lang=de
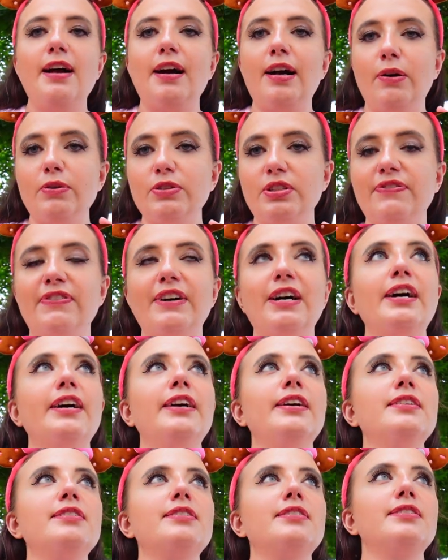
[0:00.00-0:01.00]

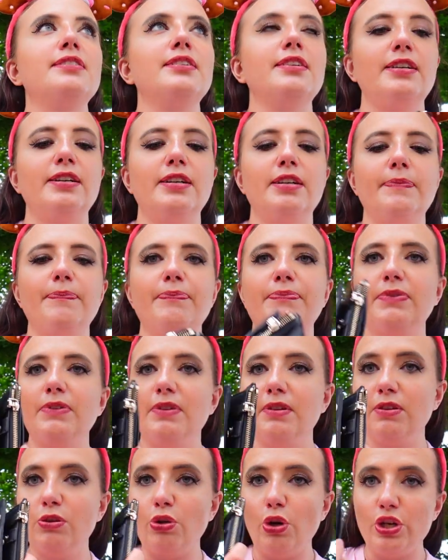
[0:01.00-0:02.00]
Ausweis, ähm,
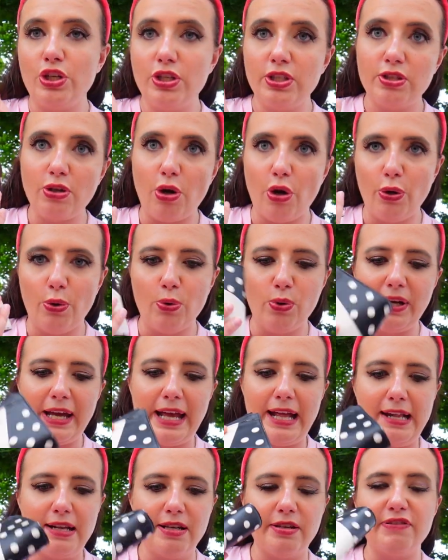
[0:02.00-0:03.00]
deutsches
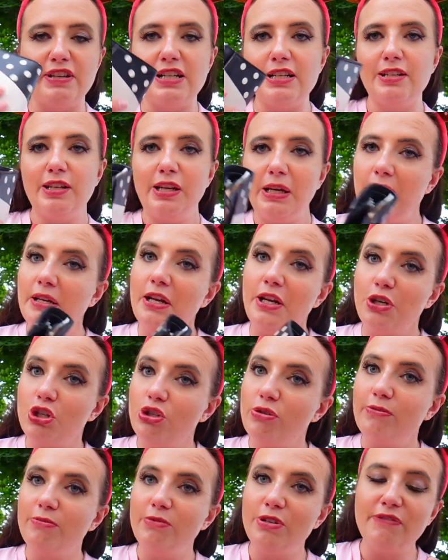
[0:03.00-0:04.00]
Euro-Geld, weil hier in,
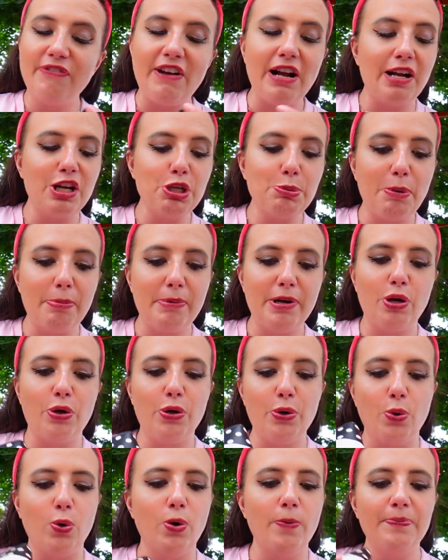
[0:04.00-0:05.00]
in Frankreich braucht man
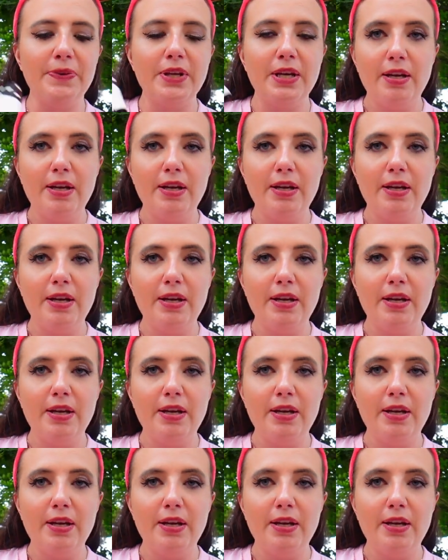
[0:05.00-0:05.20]
Euro.